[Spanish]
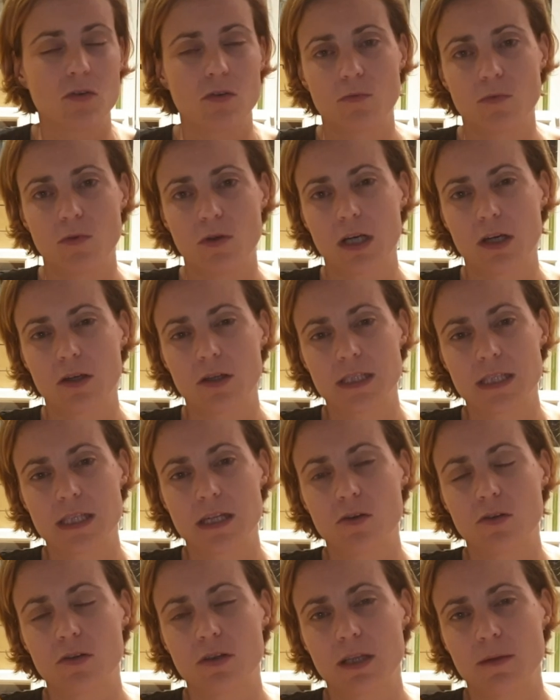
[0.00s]
como la, es la
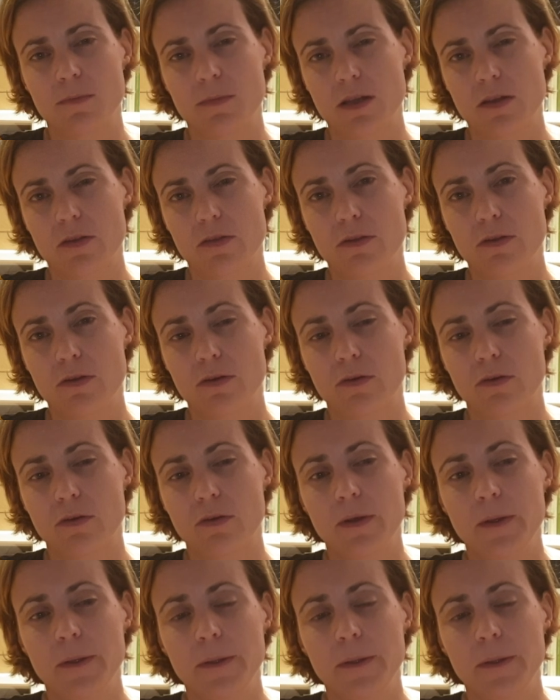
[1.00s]
contaminación.